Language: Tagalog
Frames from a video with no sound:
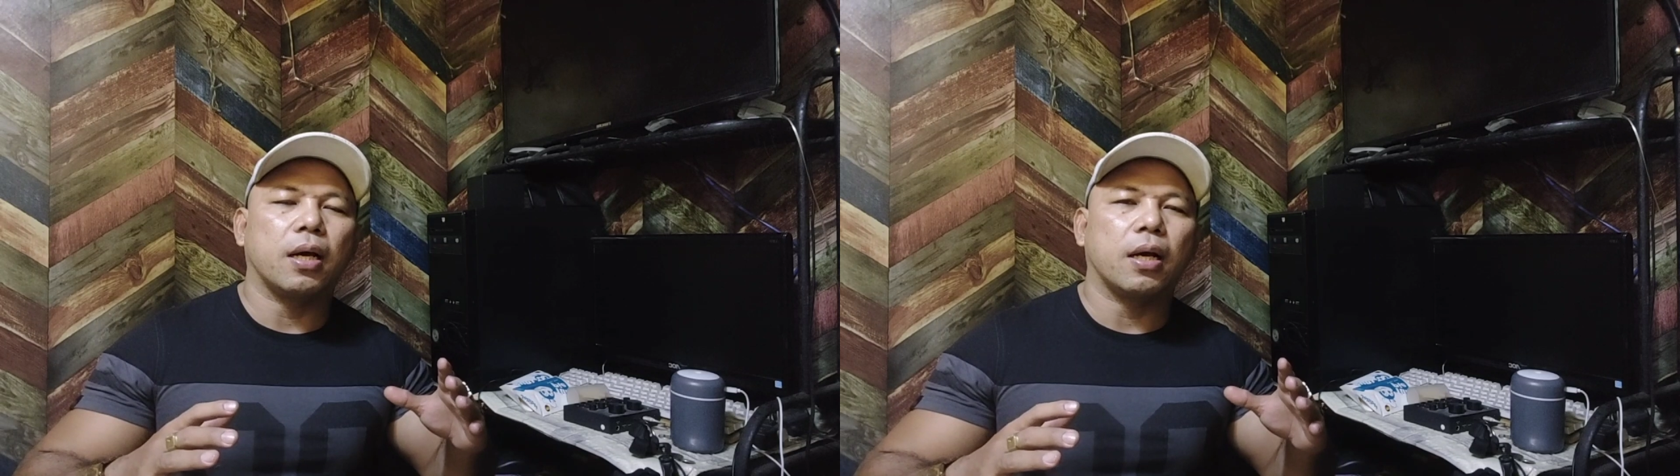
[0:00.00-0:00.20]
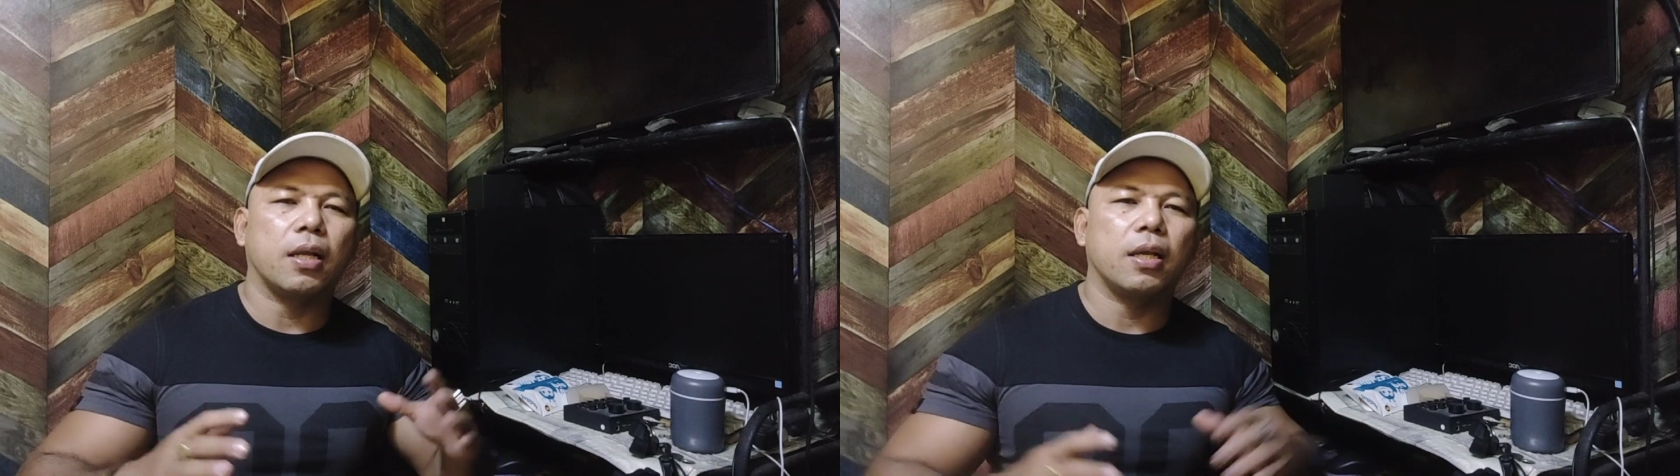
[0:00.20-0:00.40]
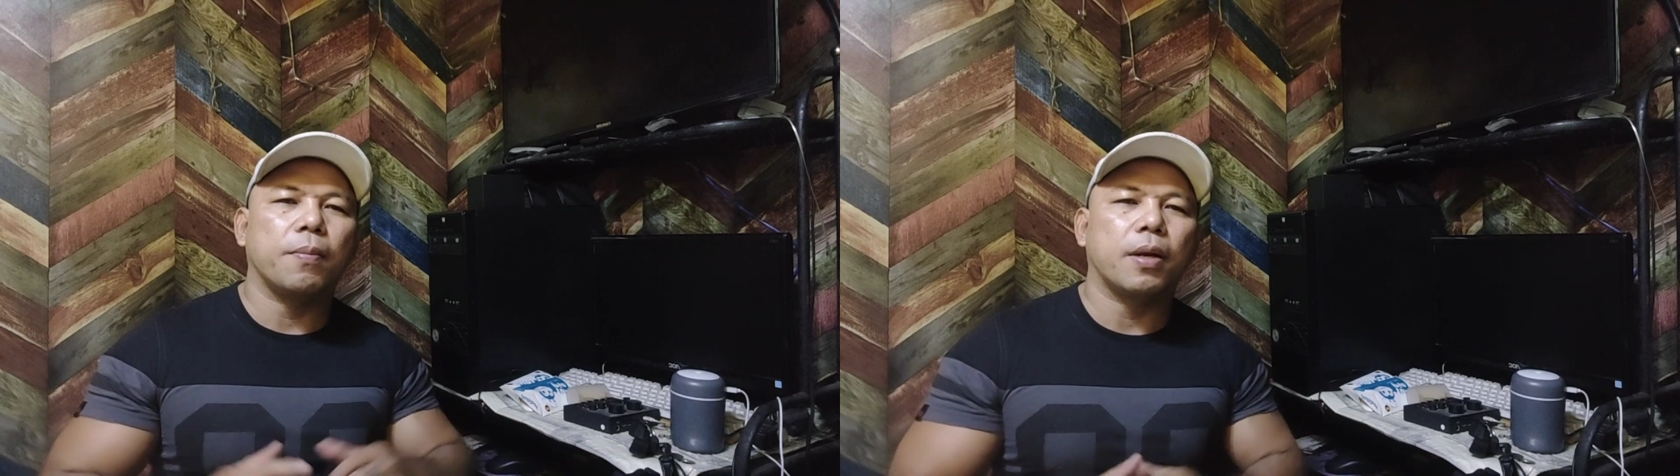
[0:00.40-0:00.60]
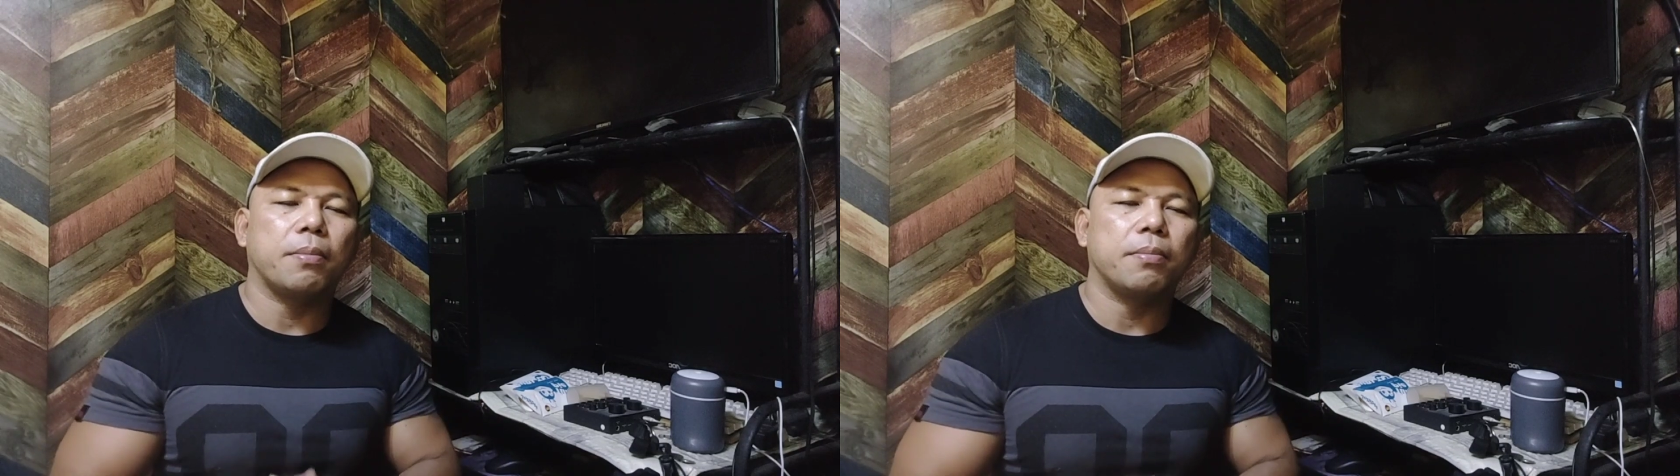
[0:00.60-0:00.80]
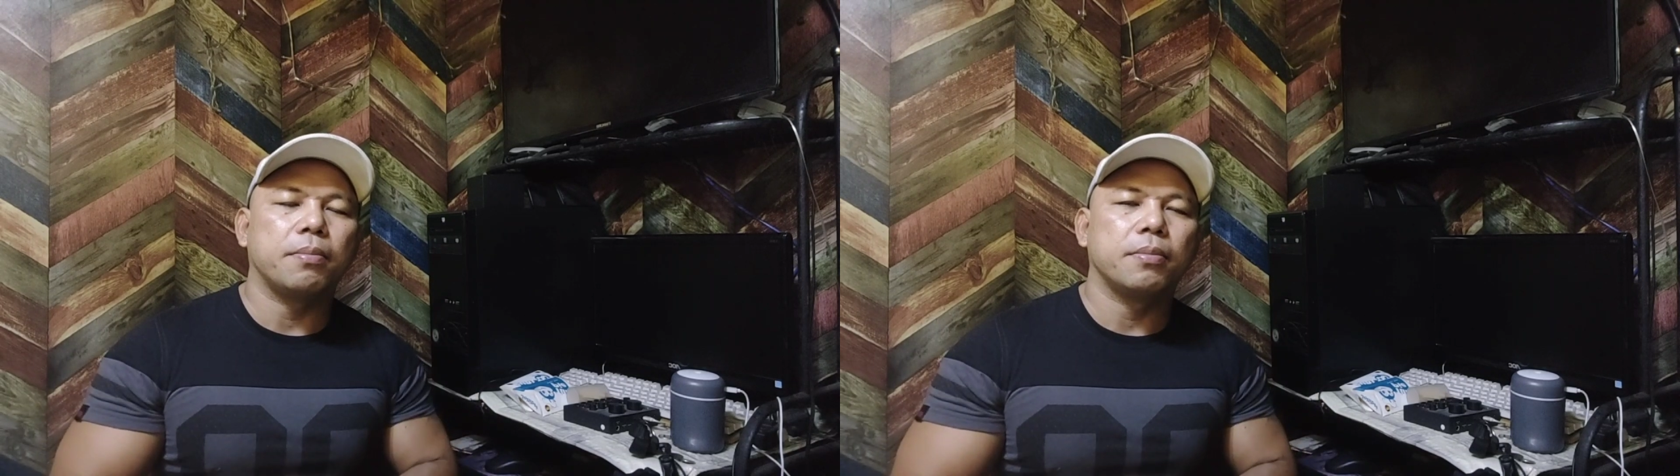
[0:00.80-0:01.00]
Kalinga
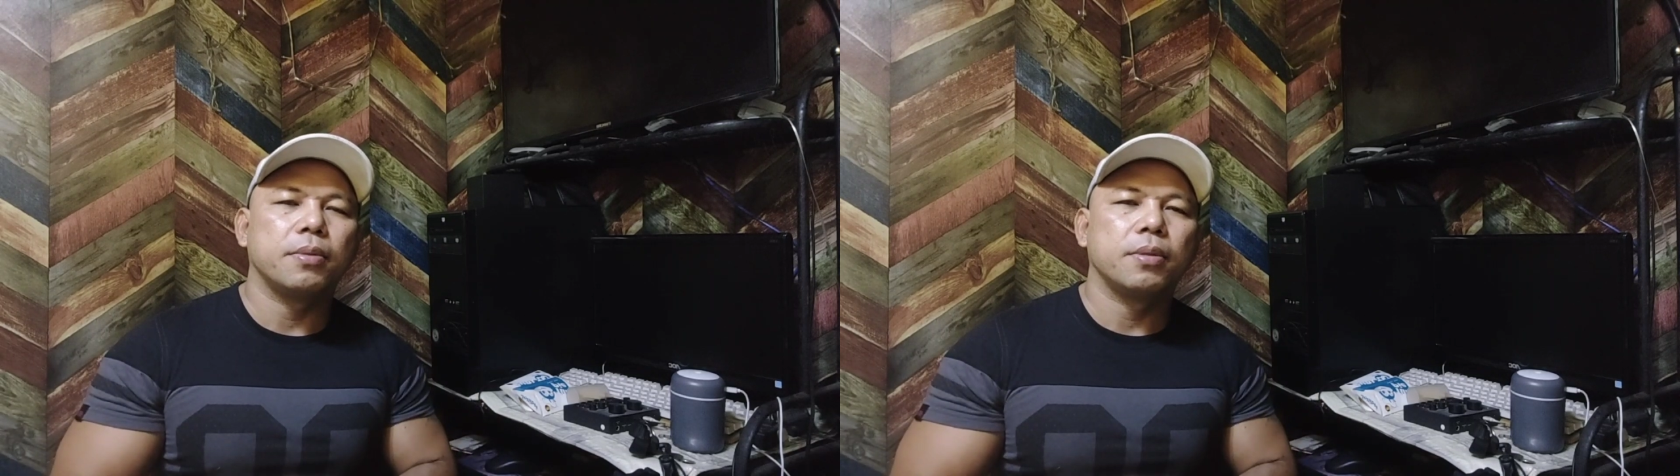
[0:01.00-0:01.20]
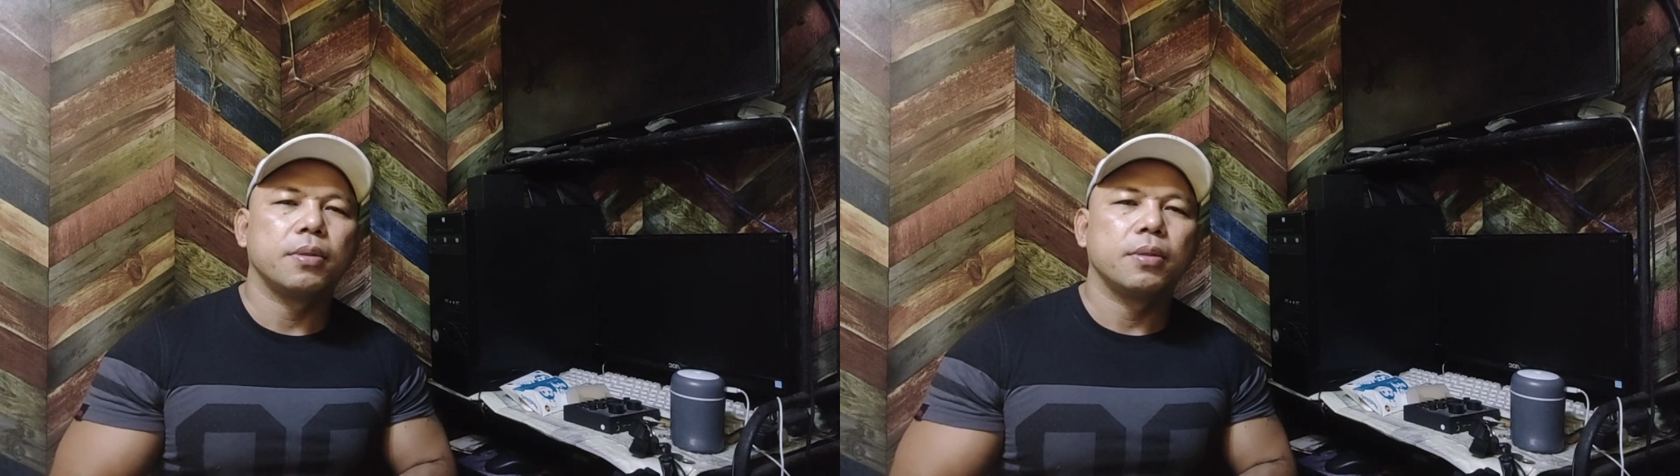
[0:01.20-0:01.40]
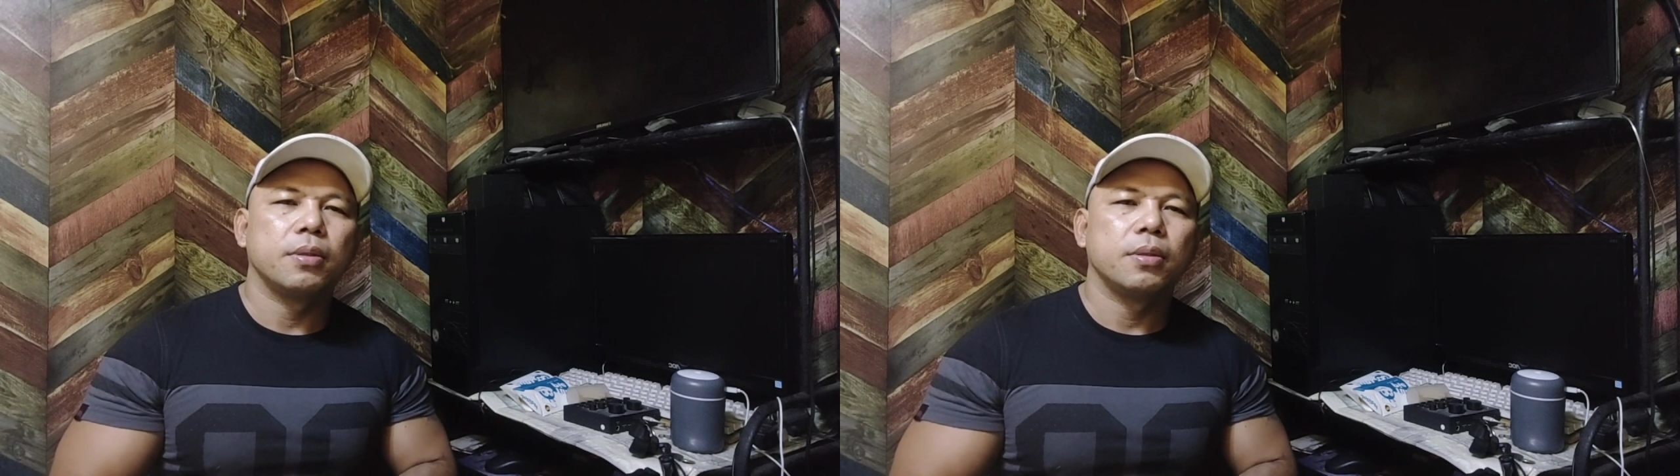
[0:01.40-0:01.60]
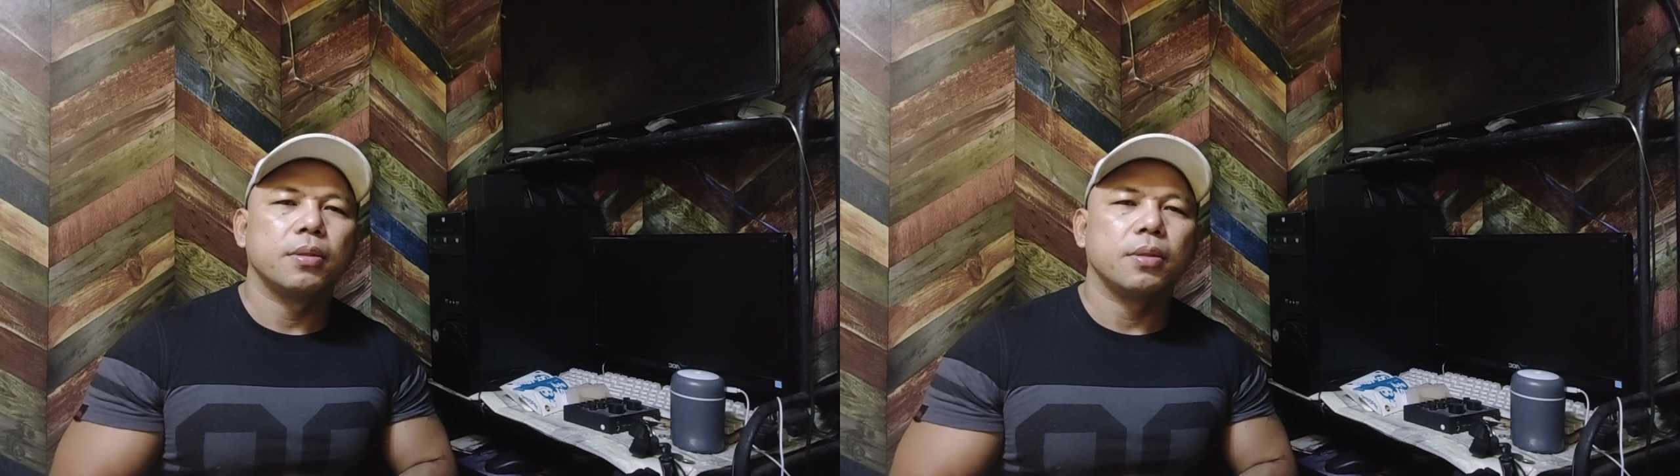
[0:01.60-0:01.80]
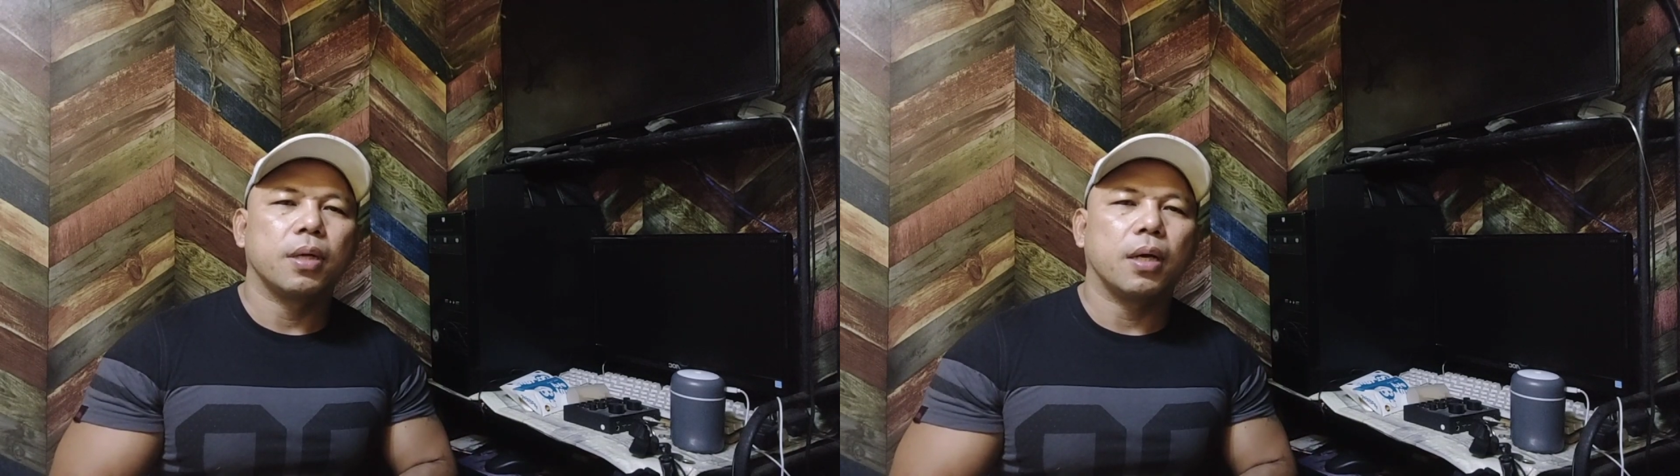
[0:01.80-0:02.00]
Prab
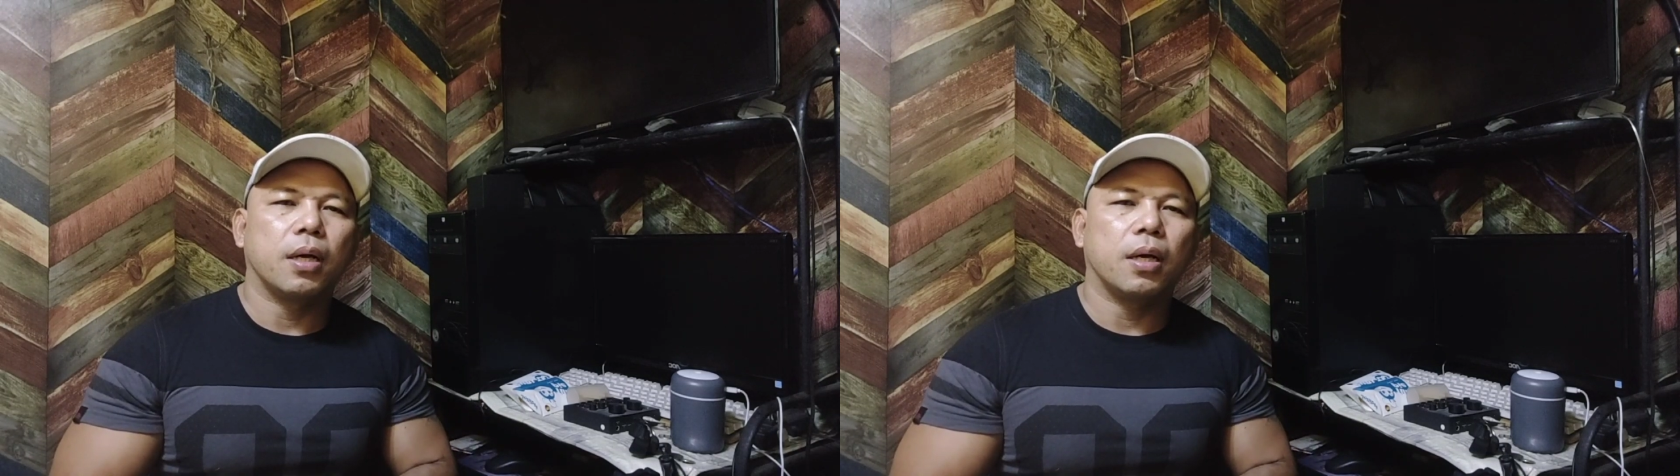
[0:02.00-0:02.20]
na